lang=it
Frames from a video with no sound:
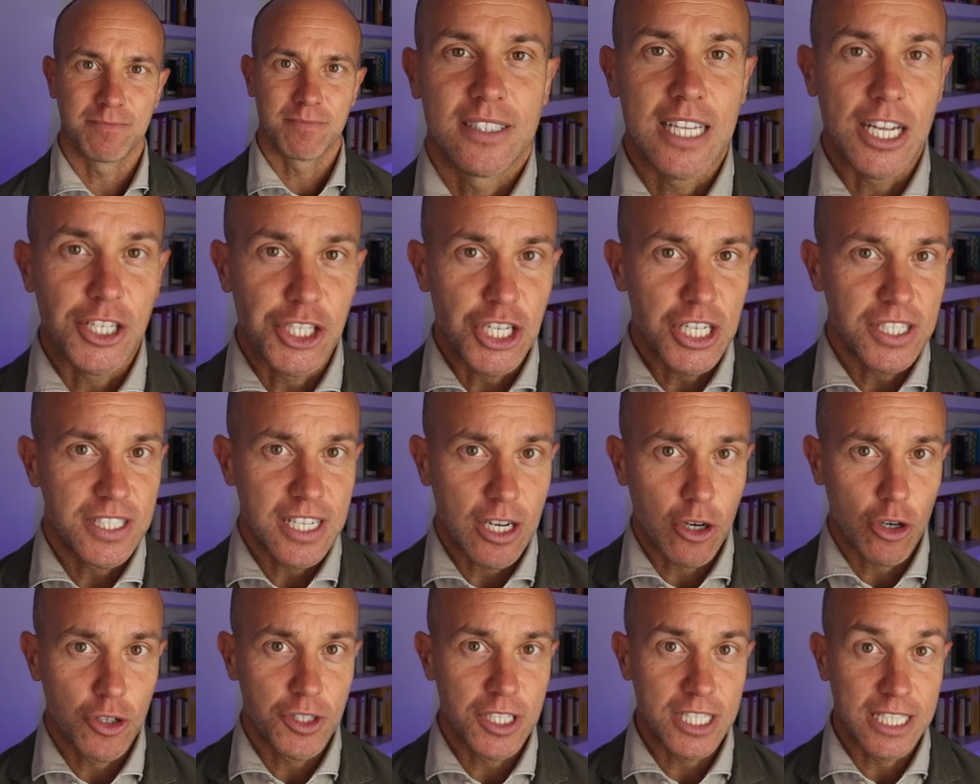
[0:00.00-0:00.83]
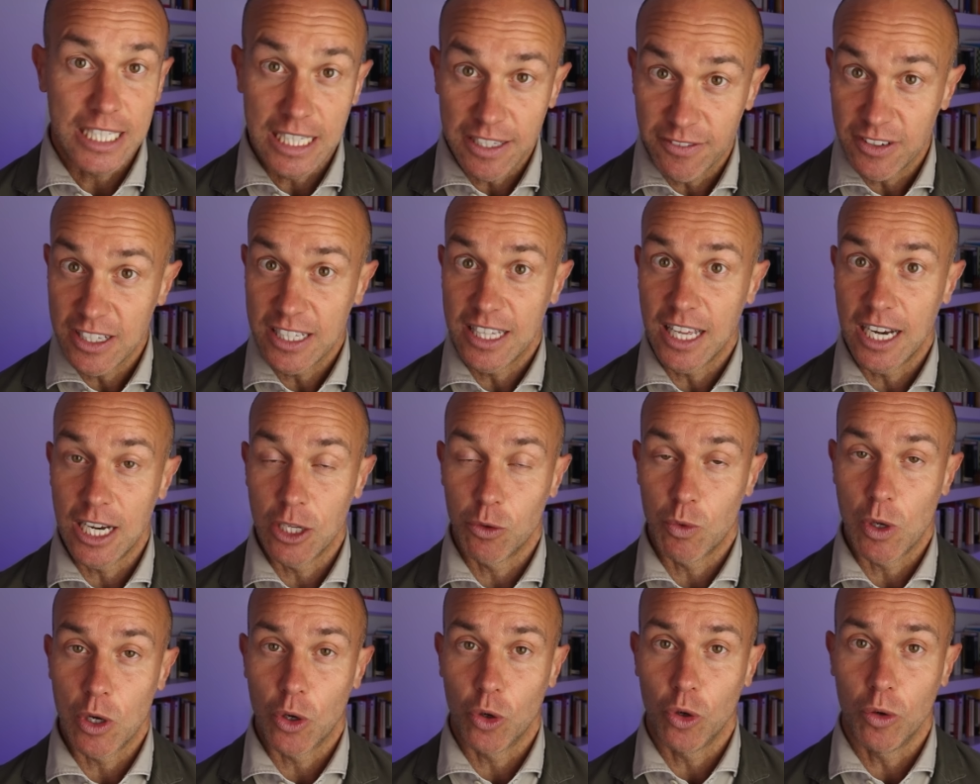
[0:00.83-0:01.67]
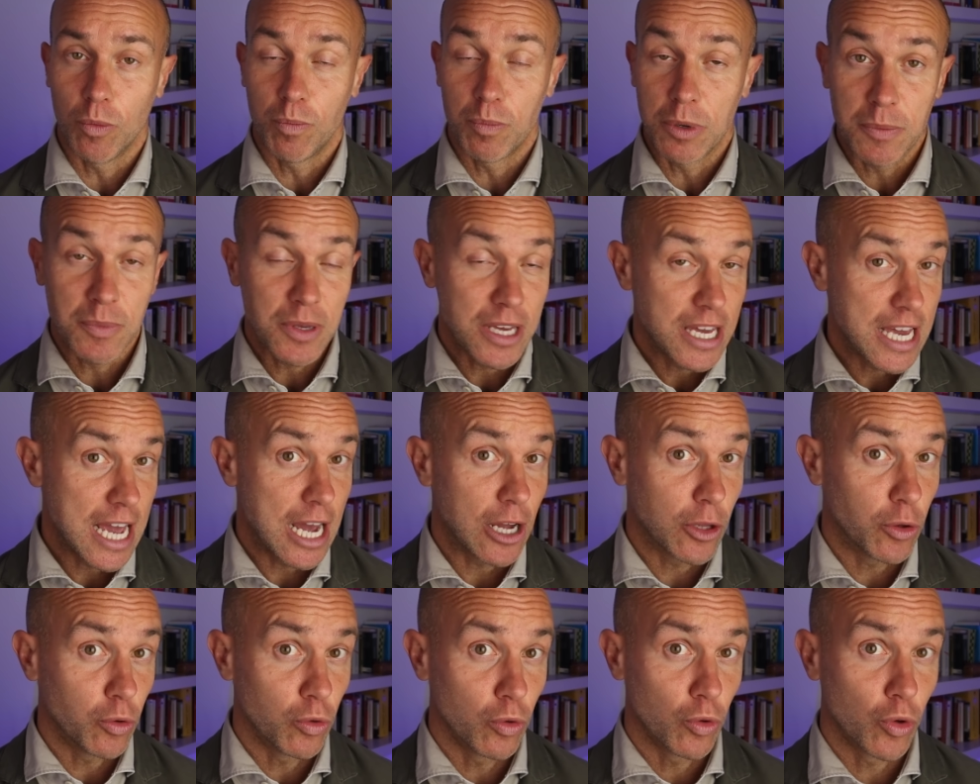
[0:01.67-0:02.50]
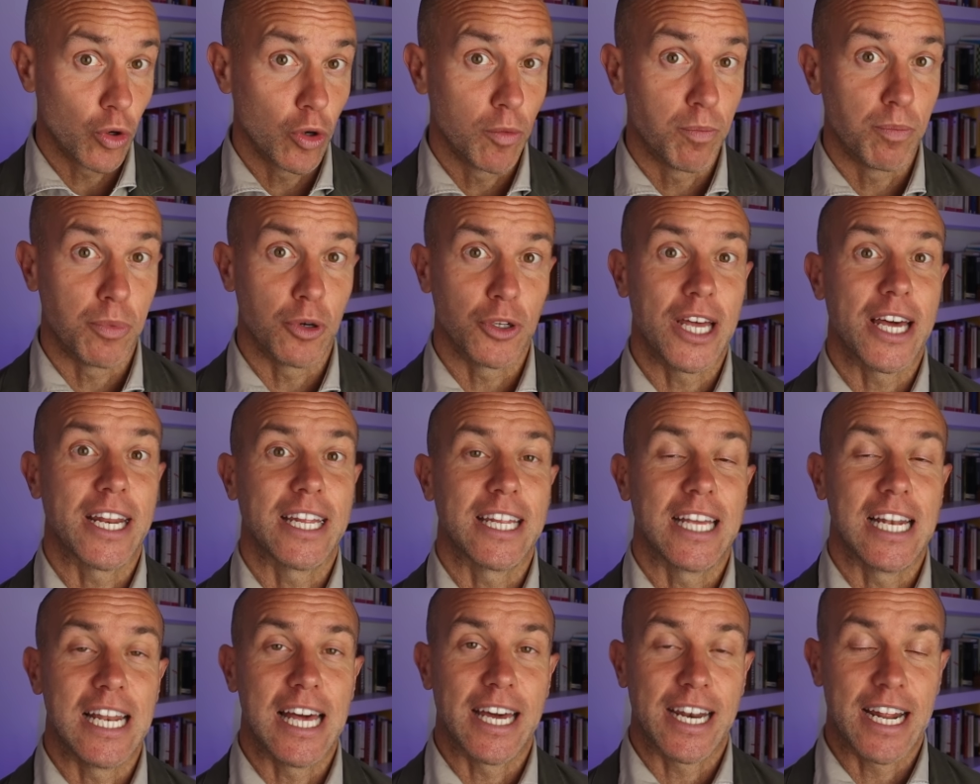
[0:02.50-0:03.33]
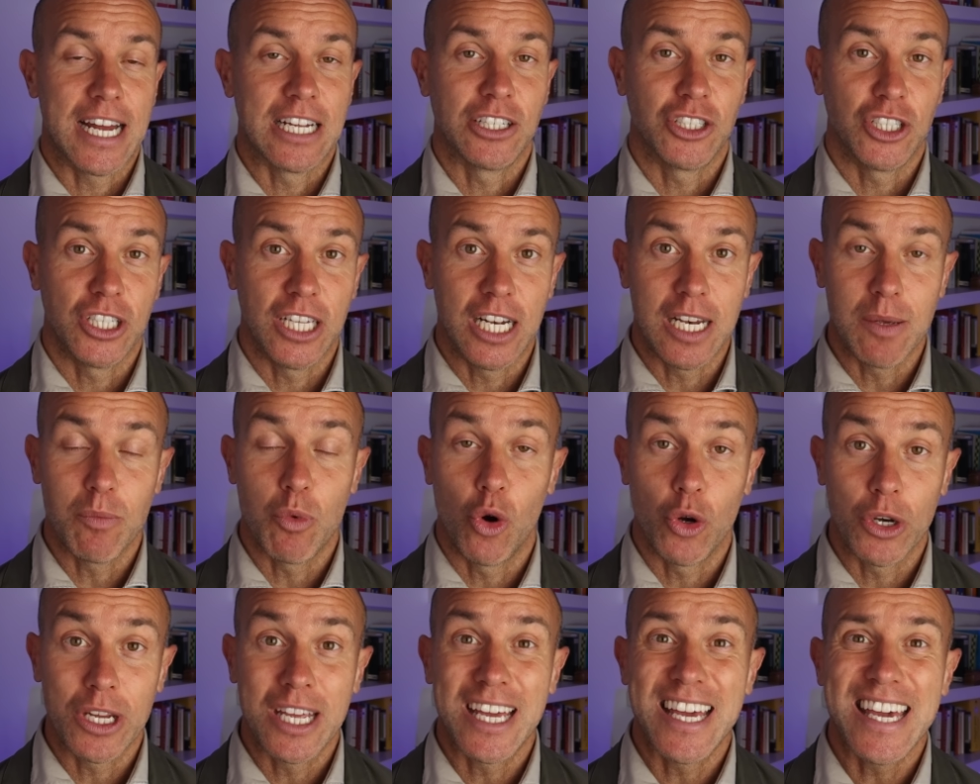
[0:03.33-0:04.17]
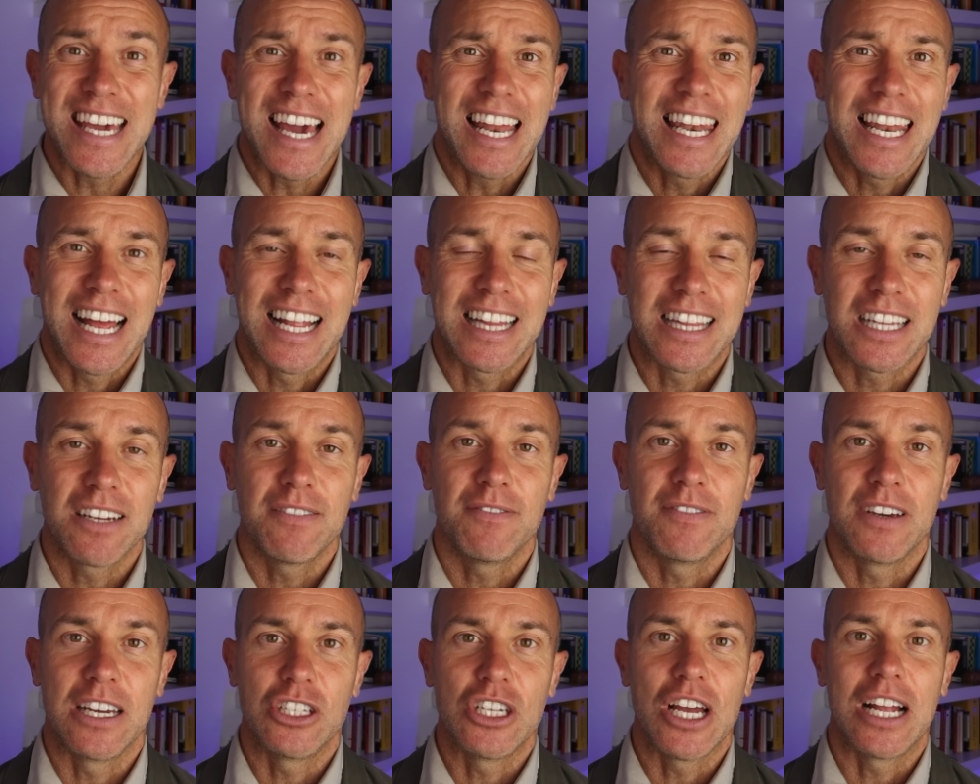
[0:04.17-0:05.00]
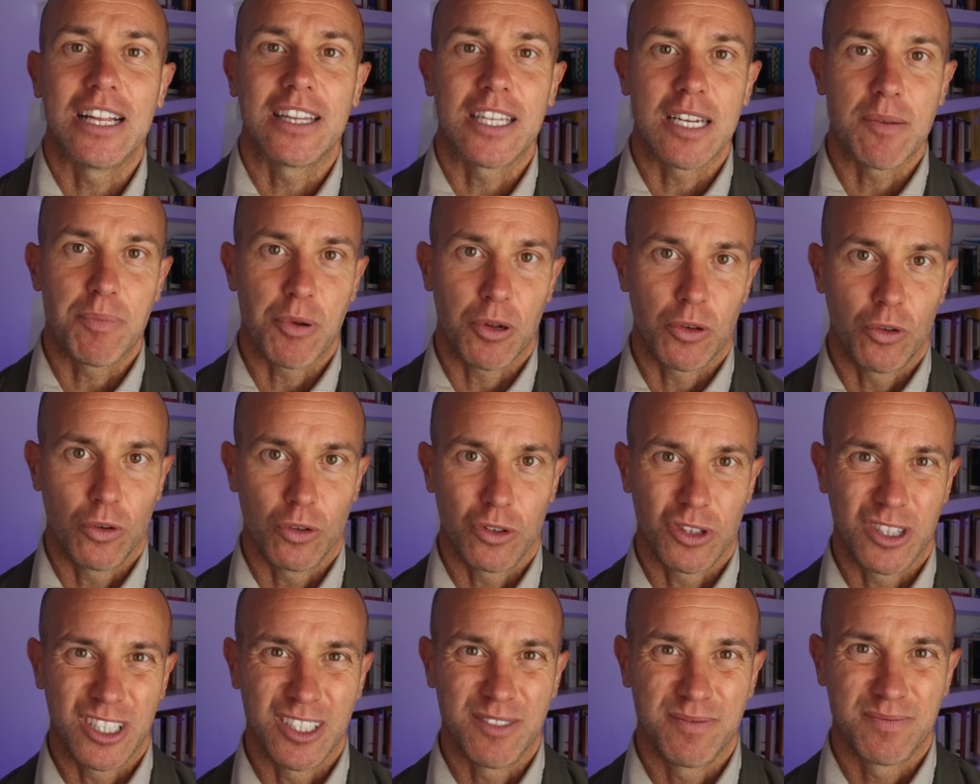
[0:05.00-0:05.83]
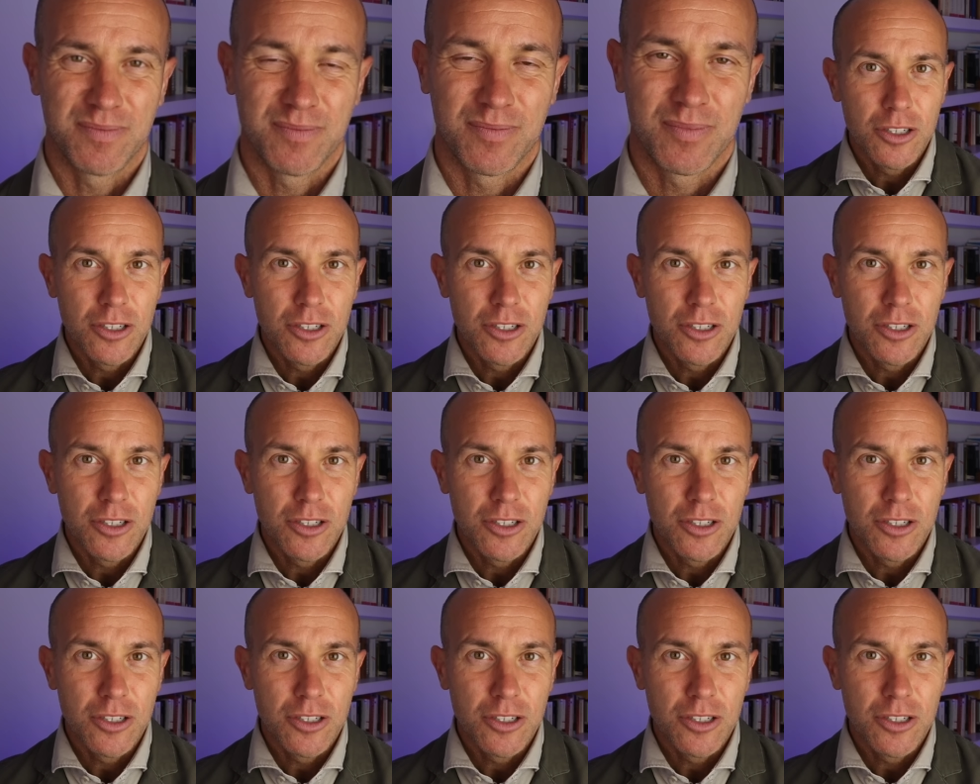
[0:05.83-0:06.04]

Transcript: Decise così di dividerli in due gruppi e ad un gruppo dare delle arance e dei limoni e all'altro invece altri prodotti.